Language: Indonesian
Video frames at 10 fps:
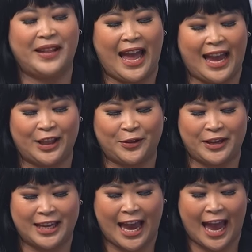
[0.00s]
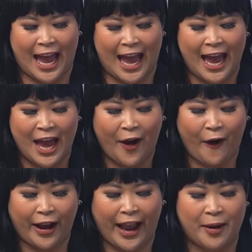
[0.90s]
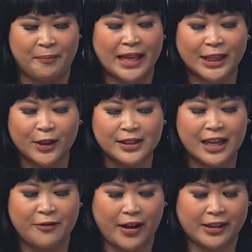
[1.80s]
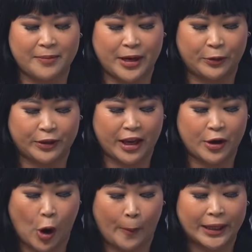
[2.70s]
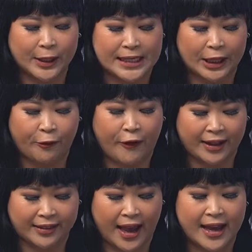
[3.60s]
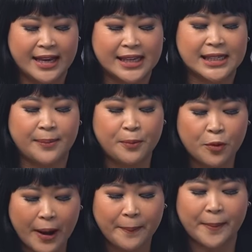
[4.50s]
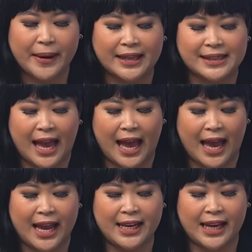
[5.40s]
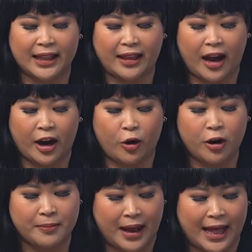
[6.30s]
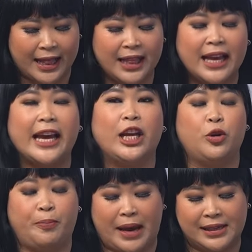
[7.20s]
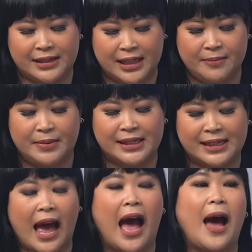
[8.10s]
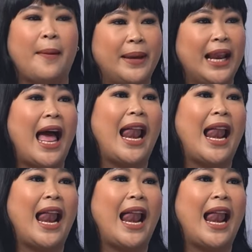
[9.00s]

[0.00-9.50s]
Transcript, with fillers: Nah, itu ya. dia. Oke, mitos dan fakta berikutnya, dok. Mitos atau fakta? Semua pemeriksaan dikatakan normal itu pasti bisa hamil